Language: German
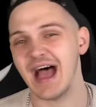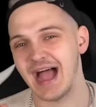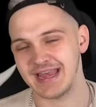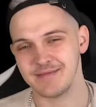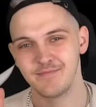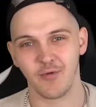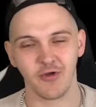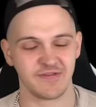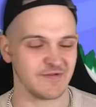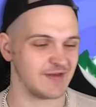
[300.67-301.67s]
einen
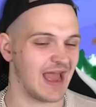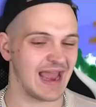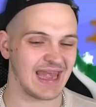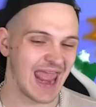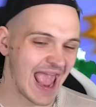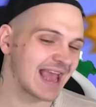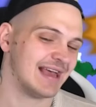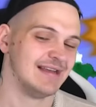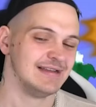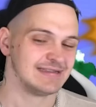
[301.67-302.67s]
Mod oder einen Hack
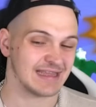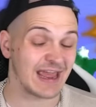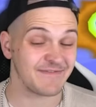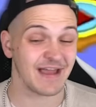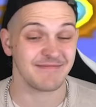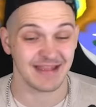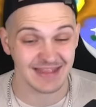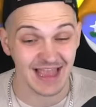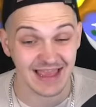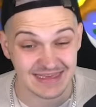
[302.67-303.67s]
dann einfach am
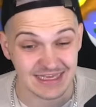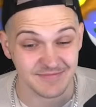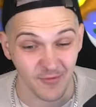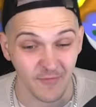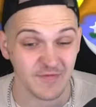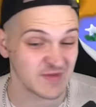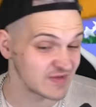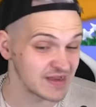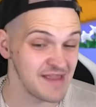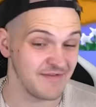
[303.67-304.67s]
Ende richtig
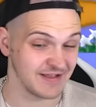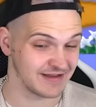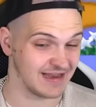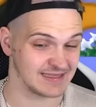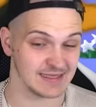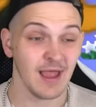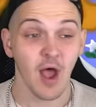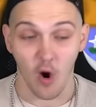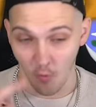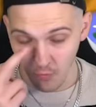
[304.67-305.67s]
professionell wirken lassen.
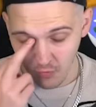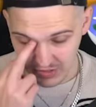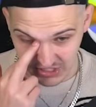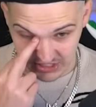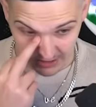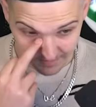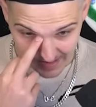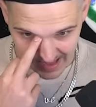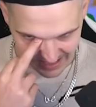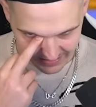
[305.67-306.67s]
Oh, und jetzt schaut
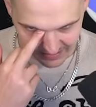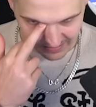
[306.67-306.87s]
mal an.